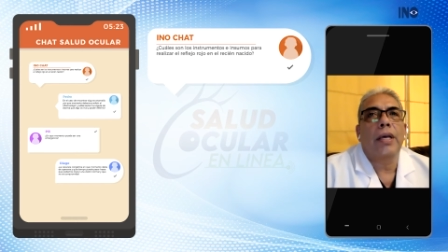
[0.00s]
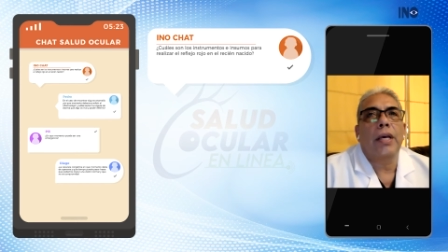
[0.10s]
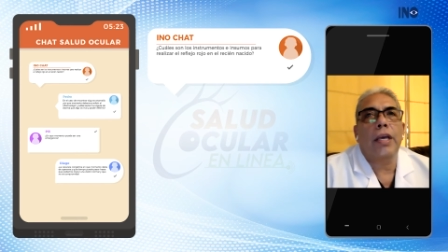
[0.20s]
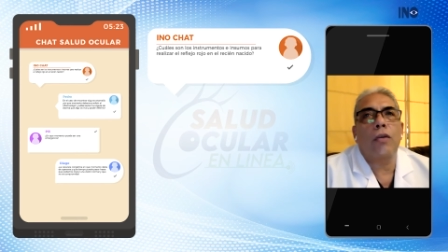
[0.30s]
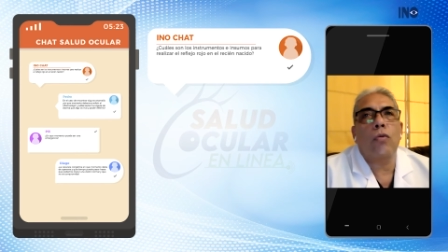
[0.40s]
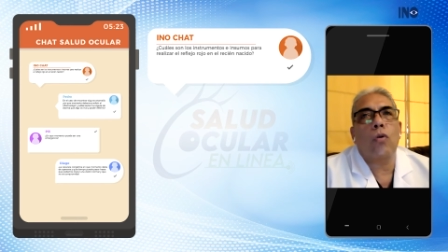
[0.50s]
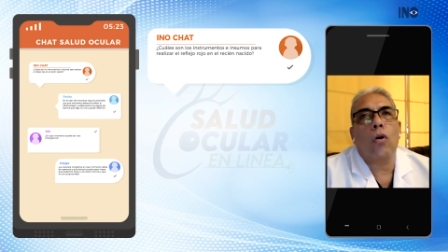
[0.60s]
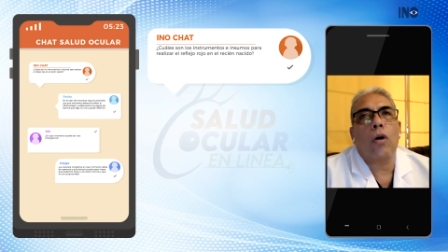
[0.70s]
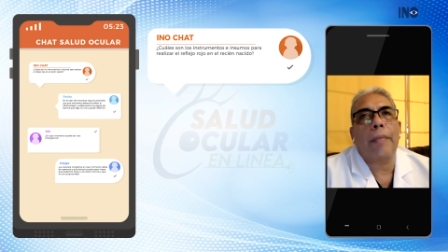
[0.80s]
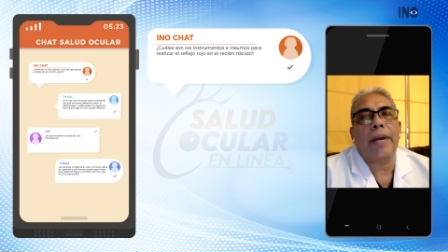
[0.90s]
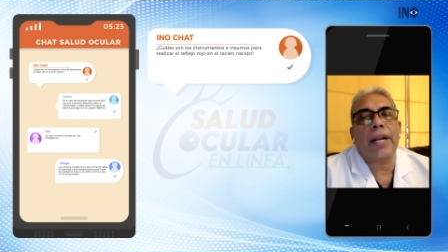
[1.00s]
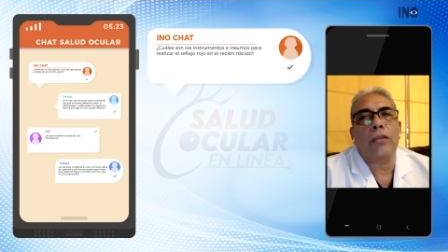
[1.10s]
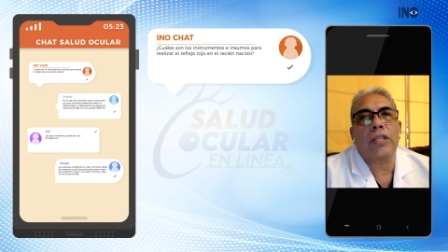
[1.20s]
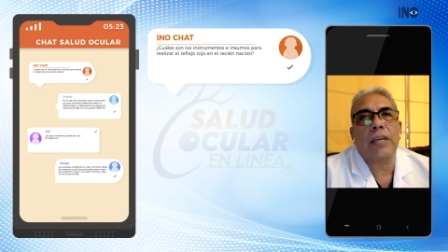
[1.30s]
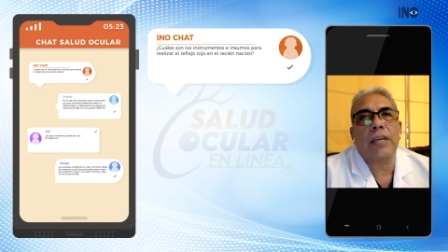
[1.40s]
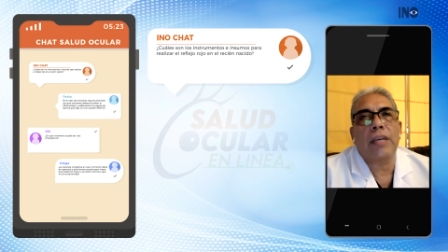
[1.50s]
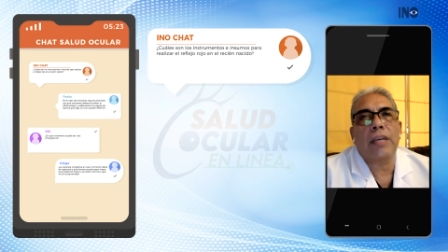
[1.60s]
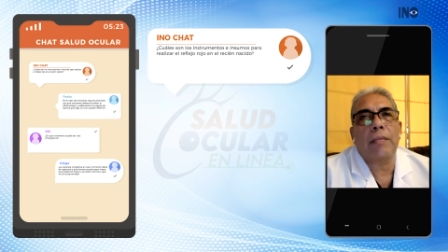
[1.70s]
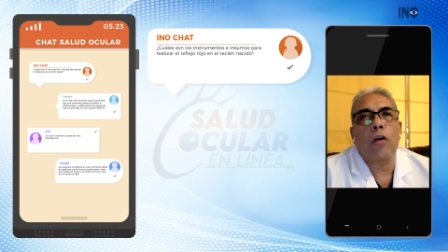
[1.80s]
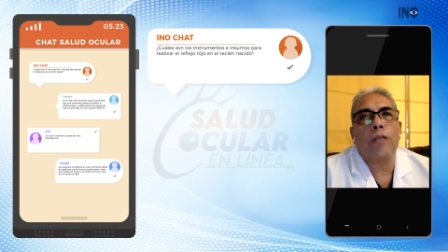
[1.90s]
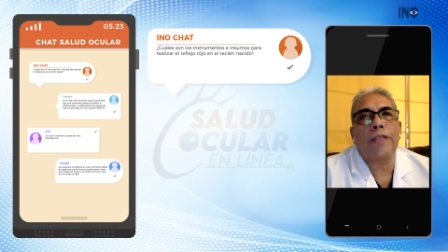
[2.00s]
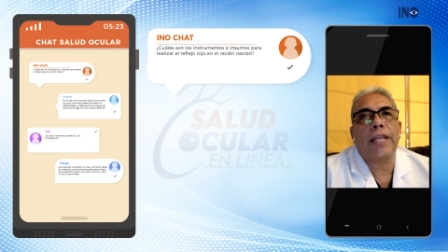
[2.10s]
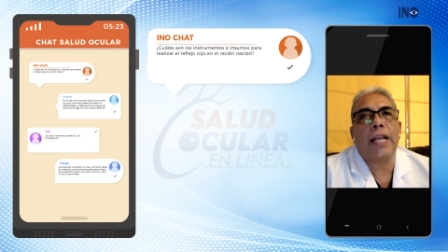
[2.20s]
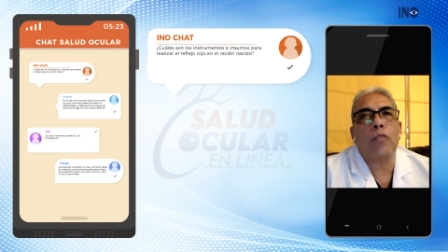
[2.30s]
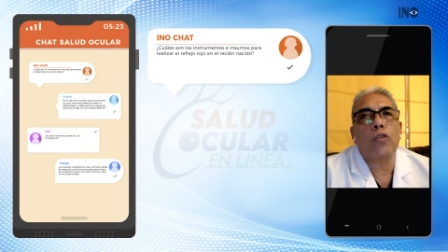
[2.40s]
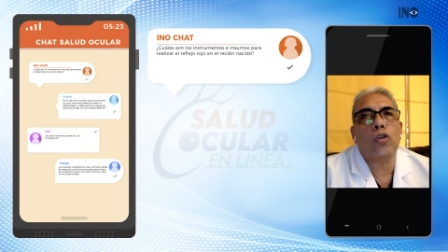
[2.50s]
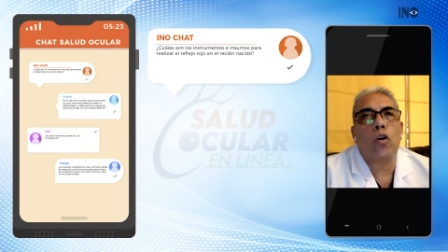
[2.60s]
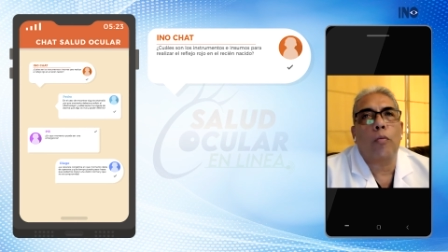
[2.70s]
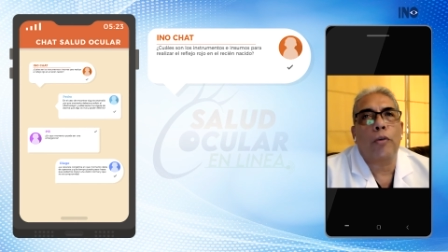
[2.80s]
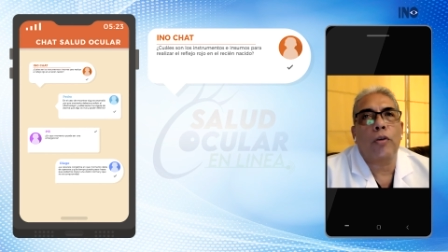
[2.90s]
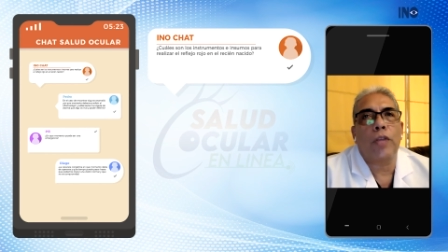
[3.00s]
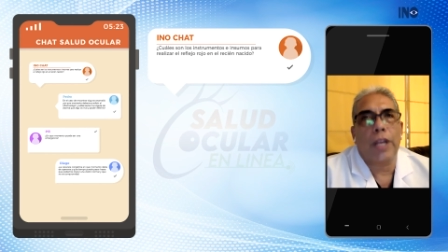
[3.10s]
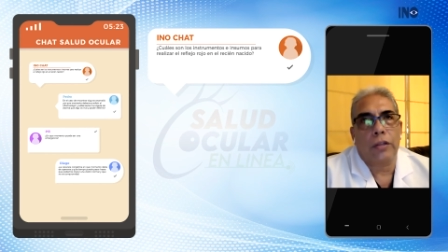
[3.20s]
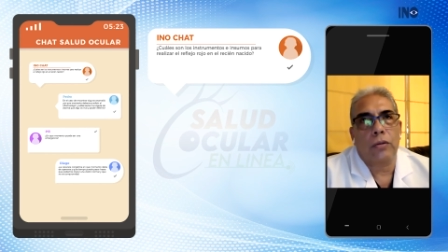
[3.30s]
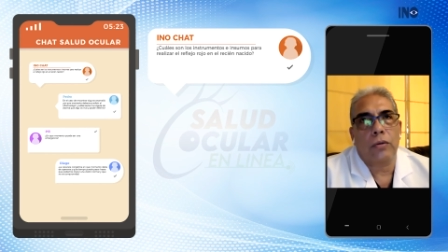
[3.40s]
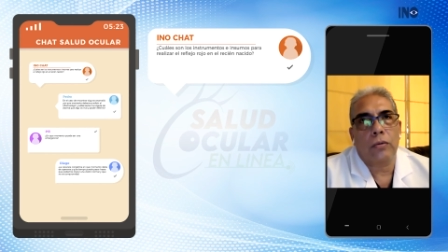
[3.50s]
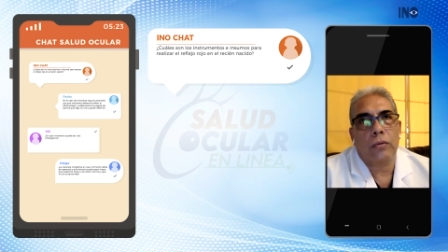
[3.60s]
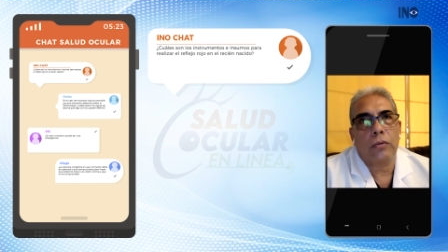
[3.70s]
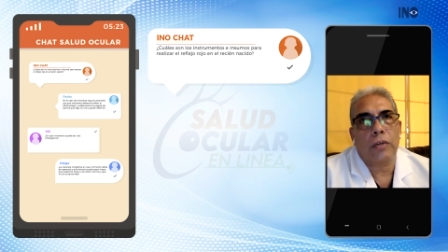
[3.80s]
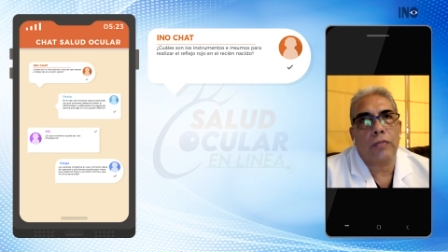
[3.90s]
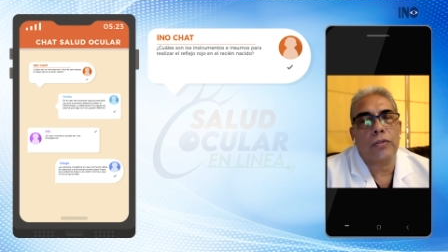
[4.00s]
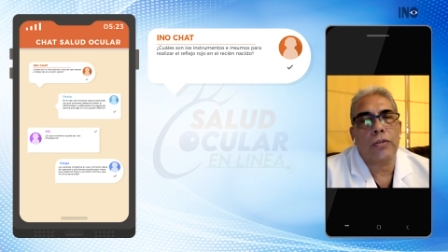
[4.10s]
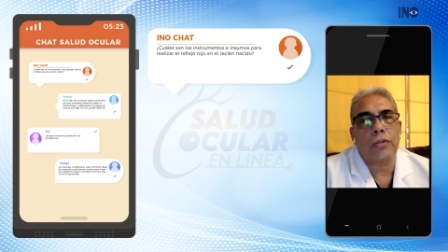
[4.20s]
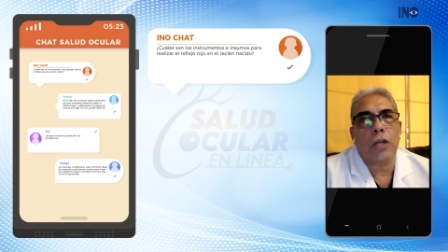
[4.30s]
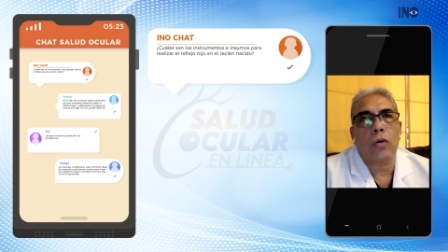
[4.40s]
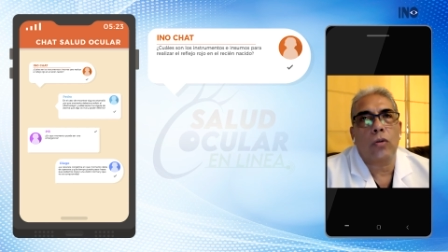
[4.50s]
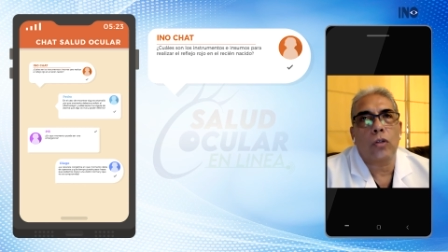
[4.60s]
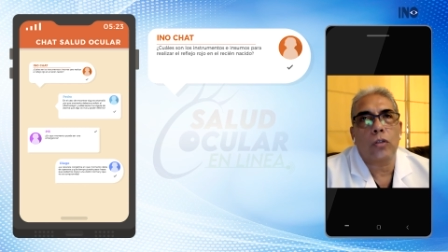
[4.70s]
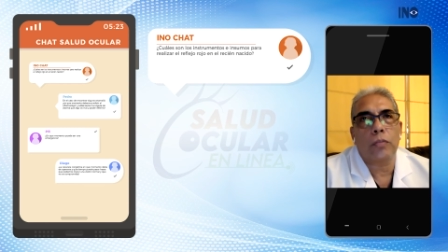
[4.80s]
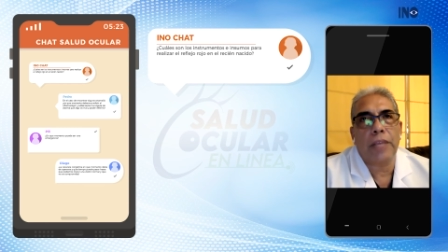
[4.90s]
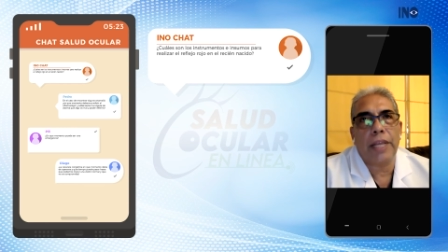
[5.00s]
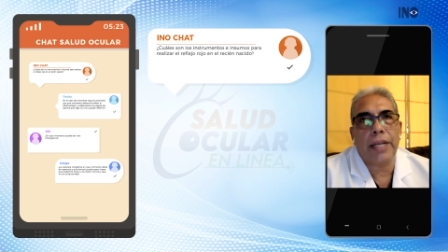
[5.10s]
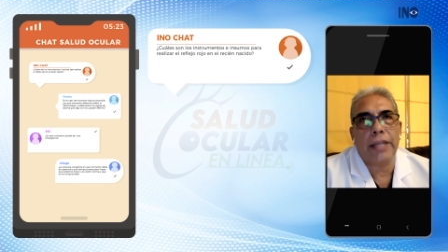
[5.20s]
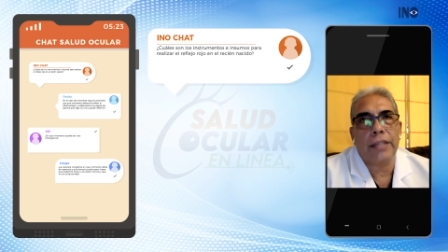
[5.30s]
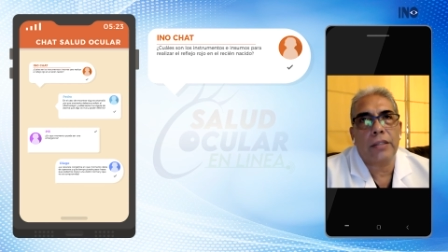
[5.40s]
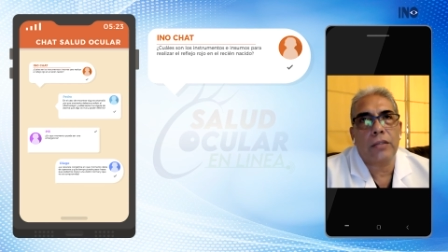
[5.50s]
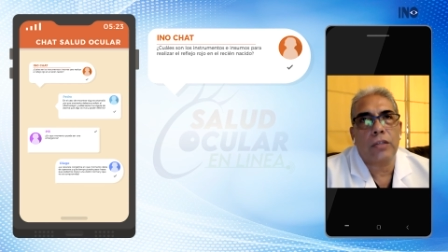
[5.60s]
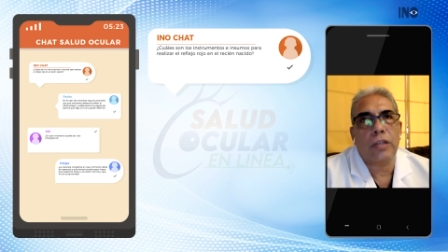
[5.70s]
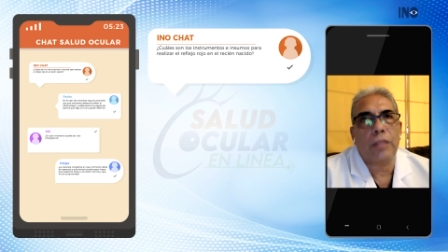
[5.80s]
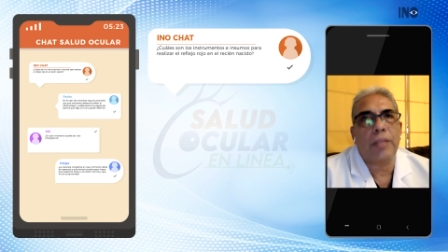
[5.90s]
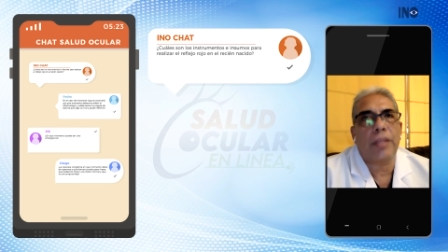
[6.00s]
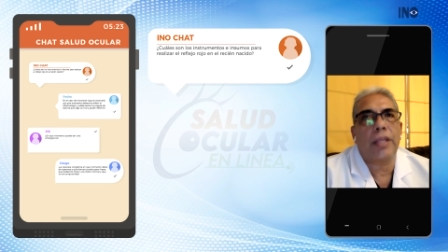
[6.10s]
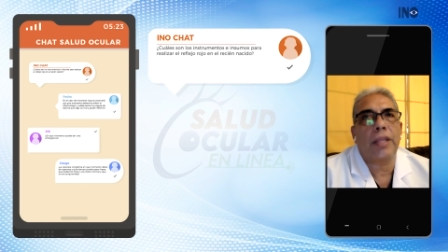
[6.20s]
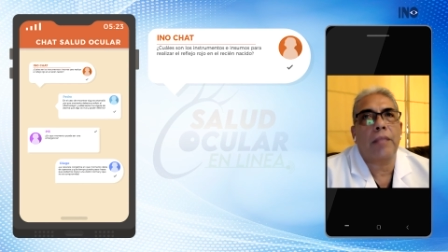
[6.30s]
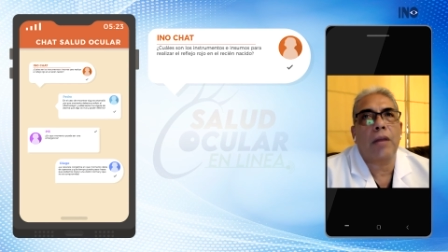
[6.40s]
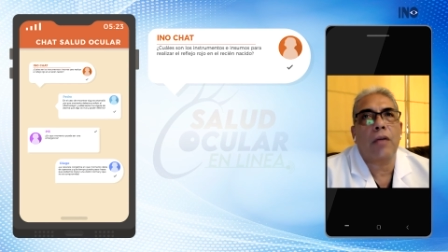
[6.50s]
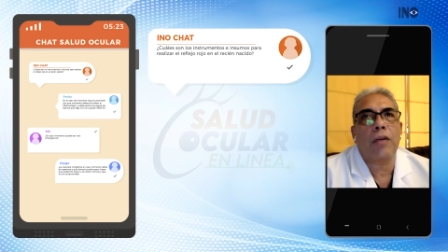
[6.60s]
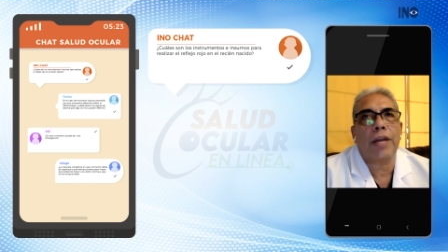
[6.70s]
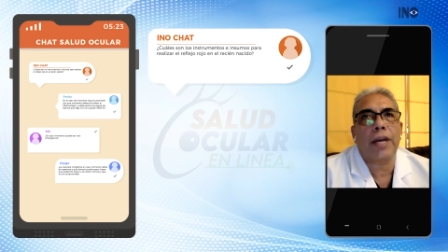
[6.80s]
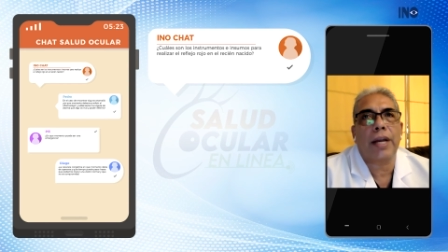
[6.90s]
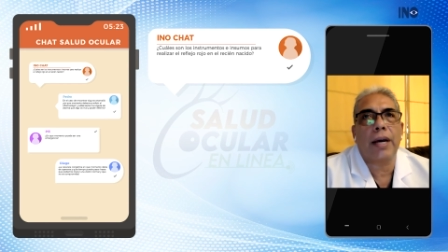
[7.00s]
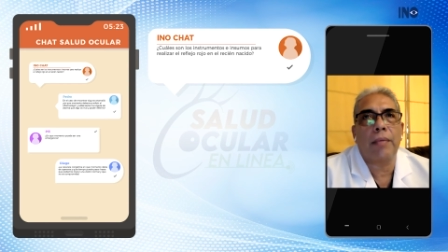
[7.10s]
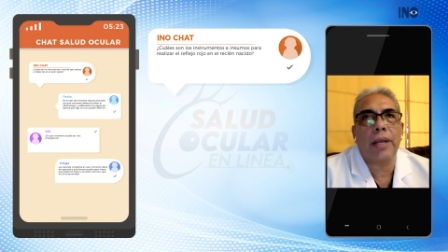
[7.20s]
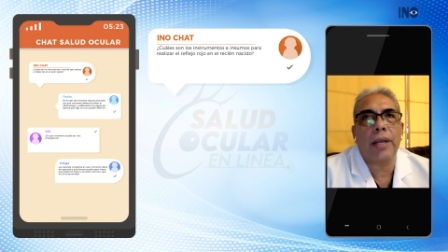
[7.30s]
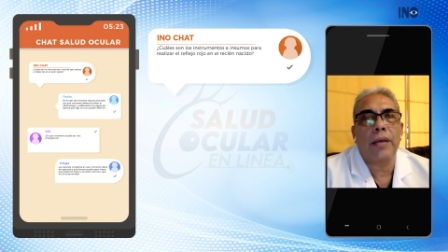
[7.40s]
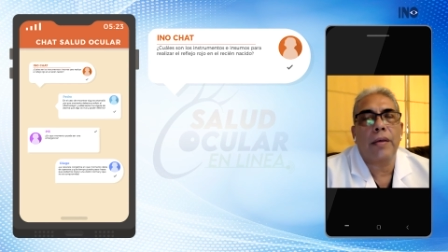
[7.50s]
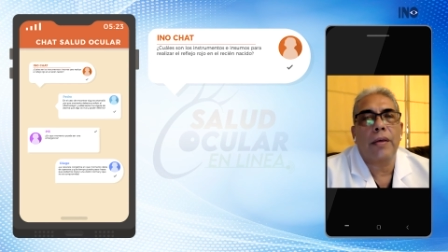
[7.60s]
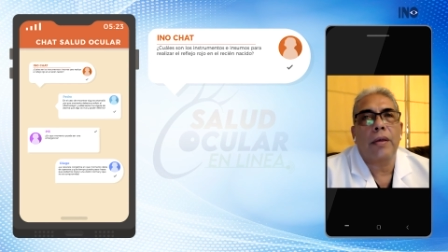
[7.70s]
Y un aparato que se llama oftalmoscopio directo, que funciona con dos pilas o también tiene mango recargable,